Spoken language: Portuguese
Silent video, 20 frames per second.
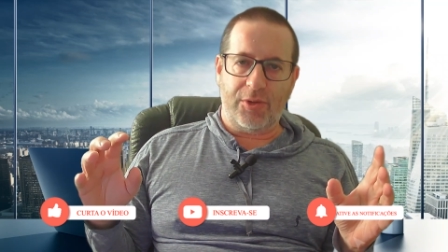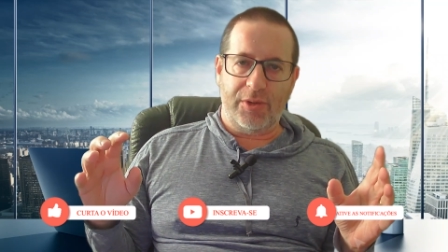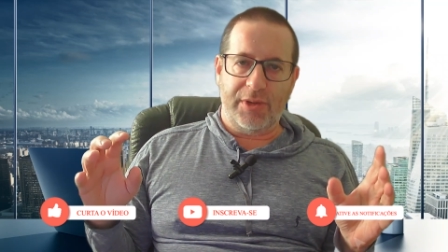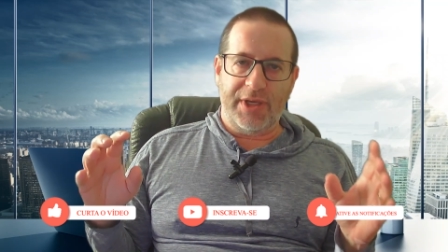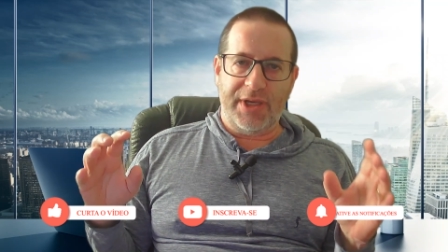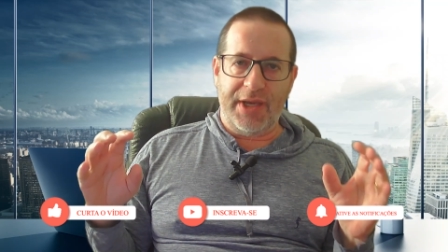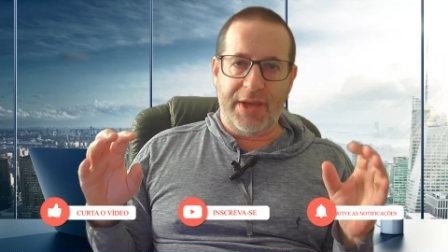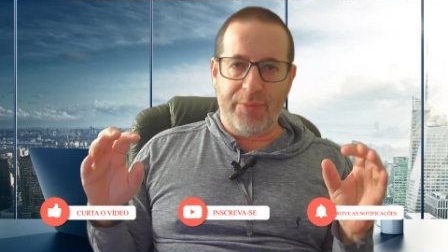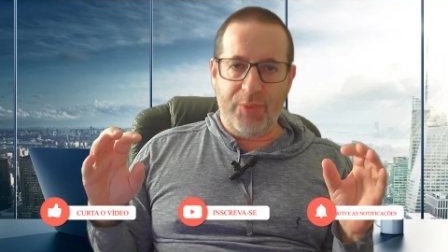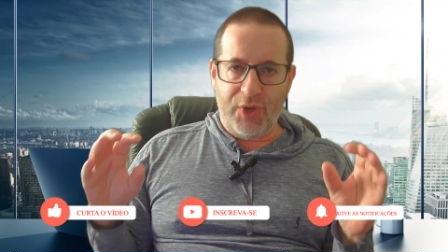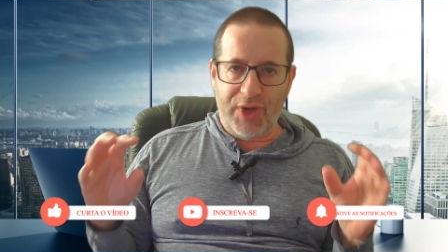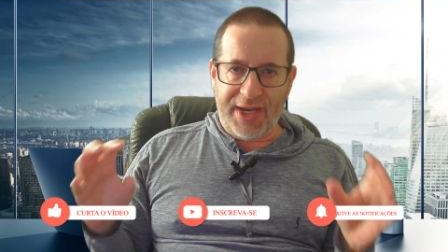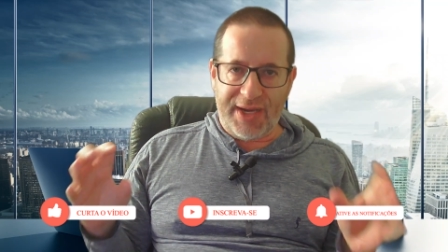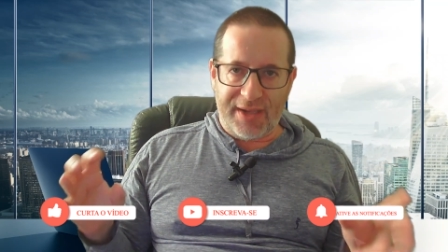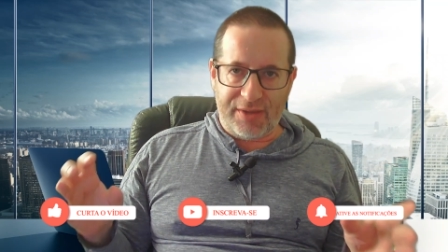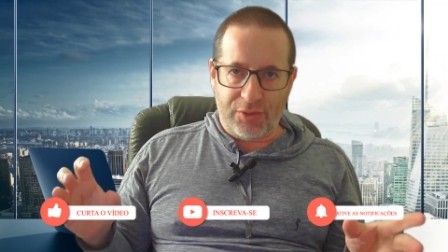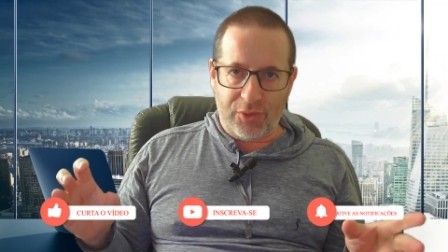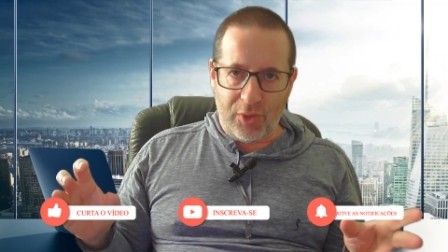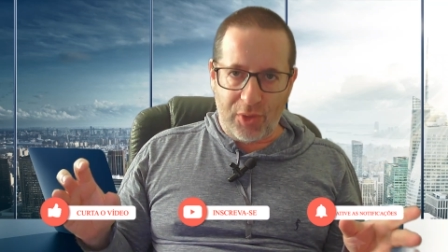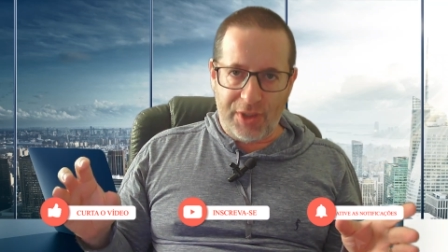
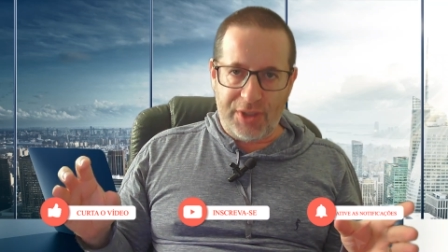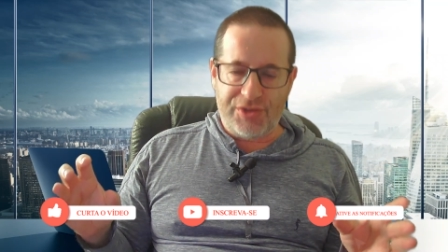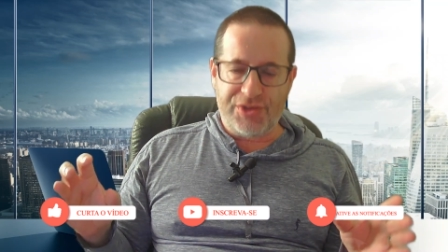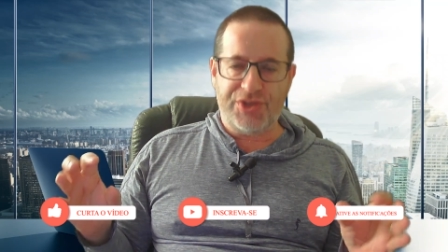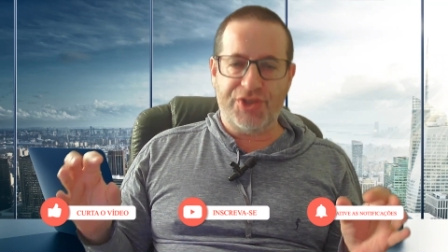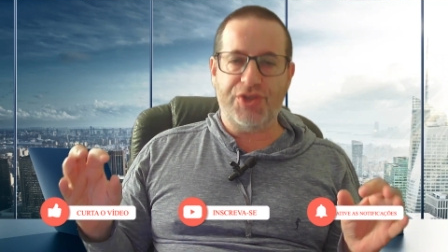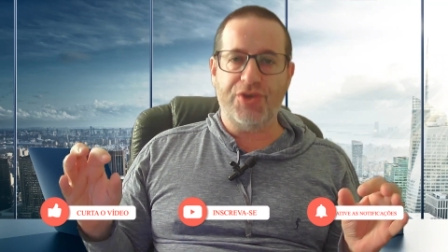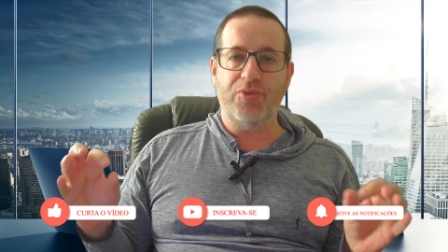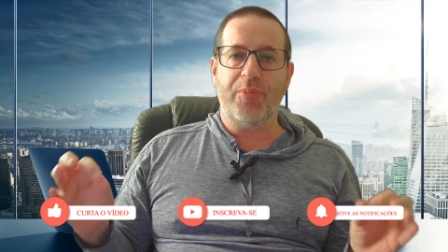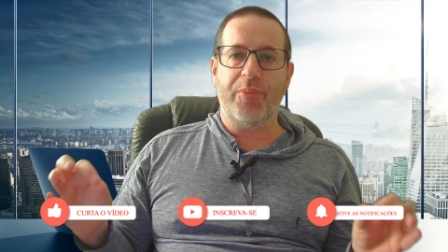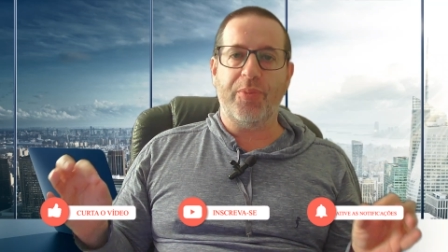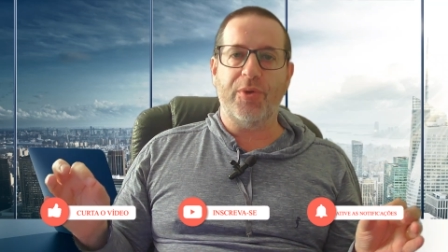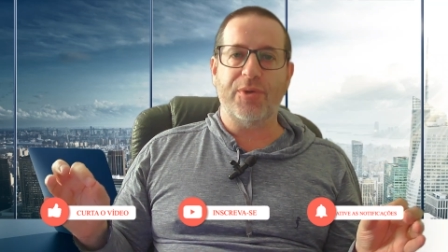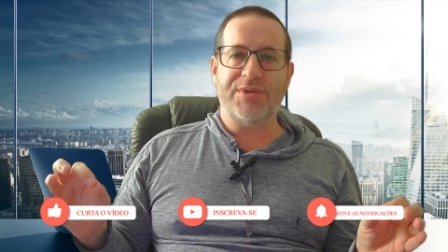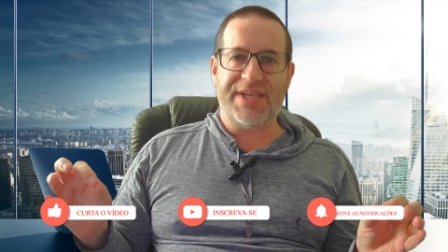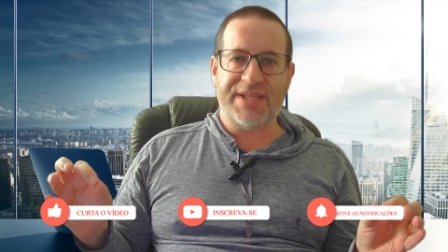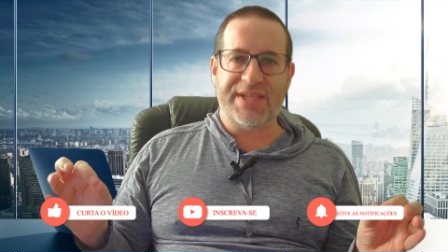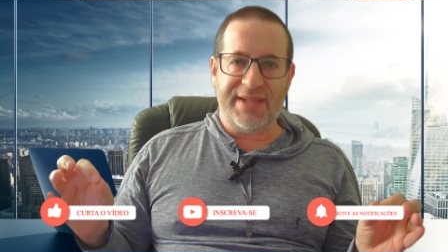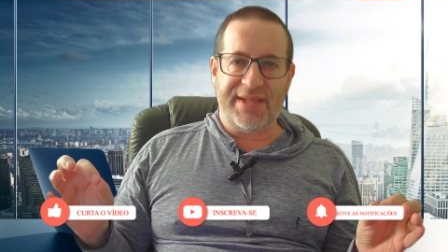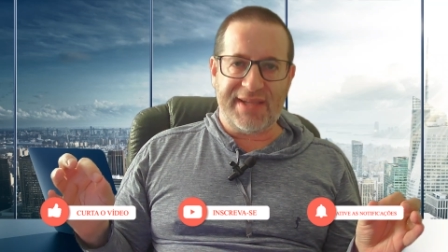remuneratórios de
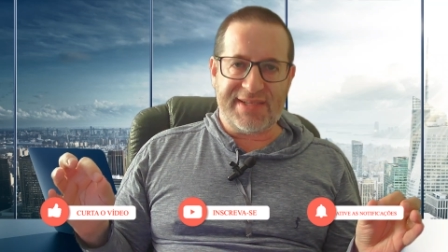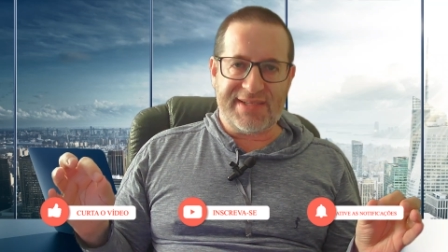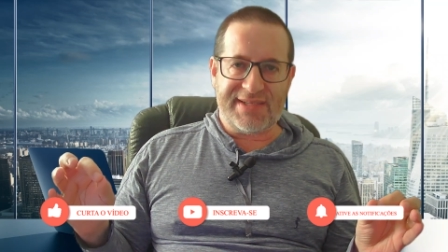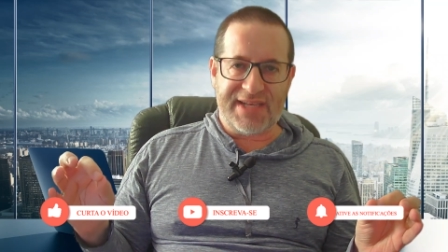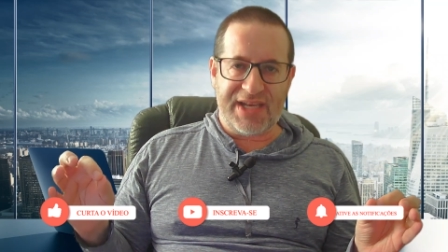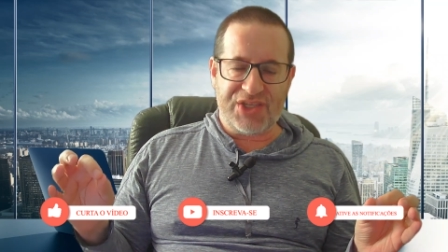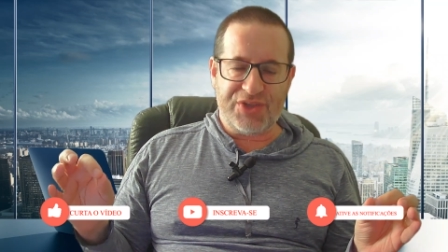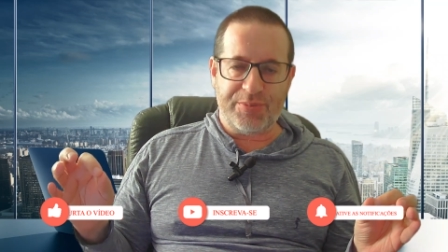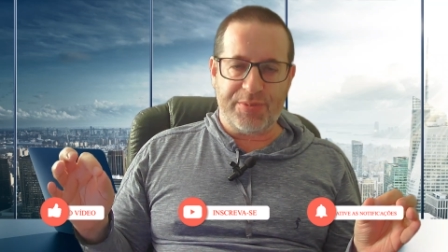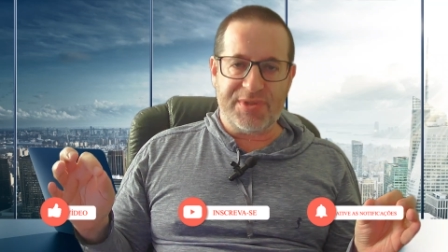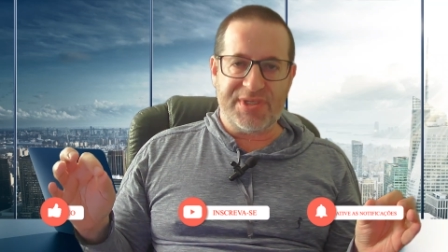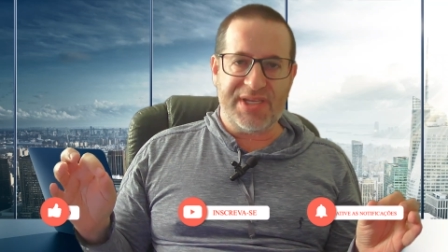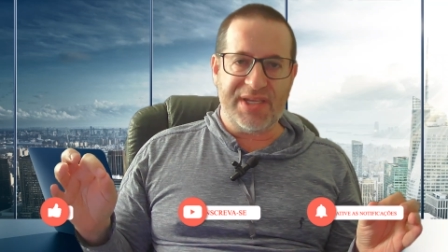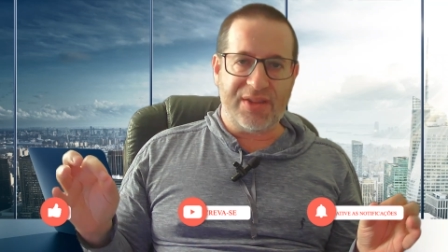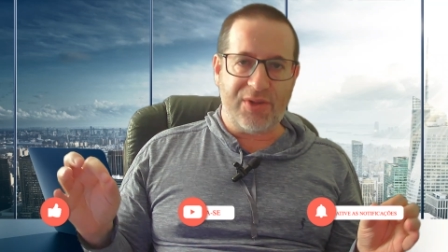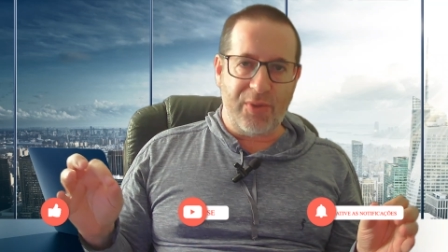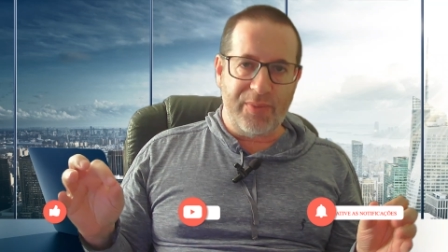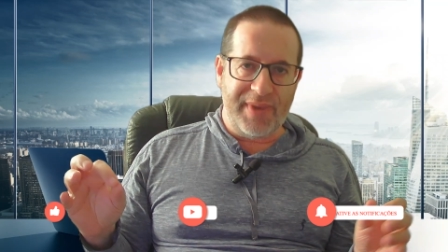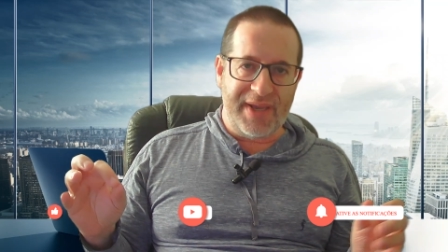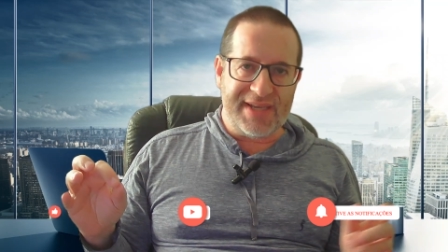1,77%
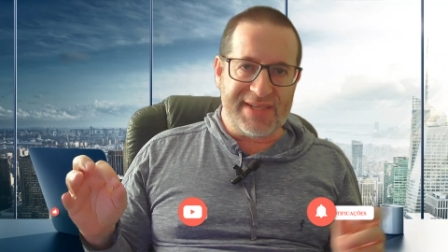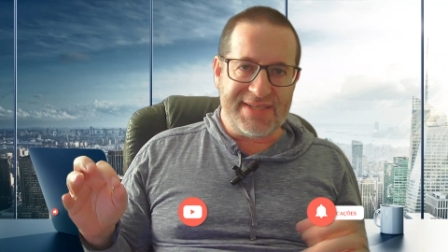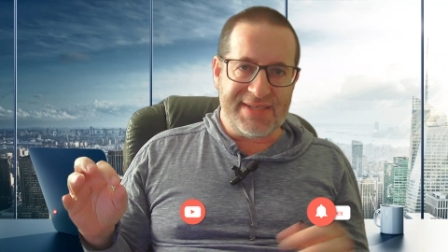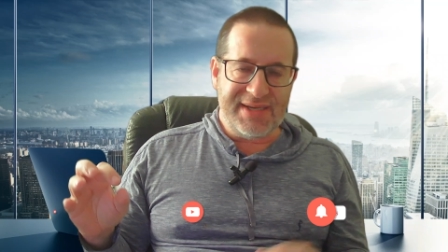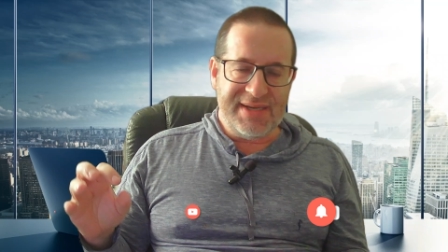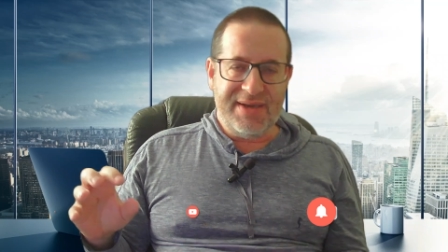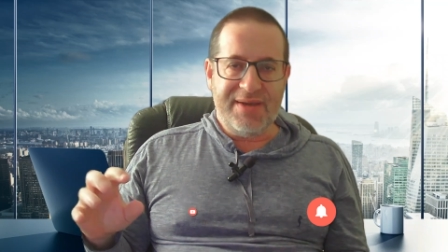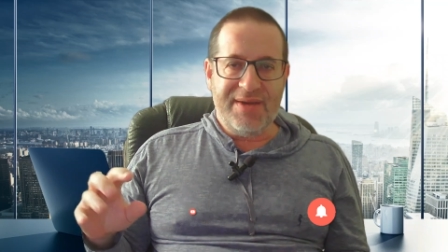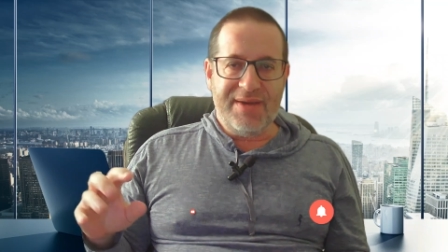ao mês,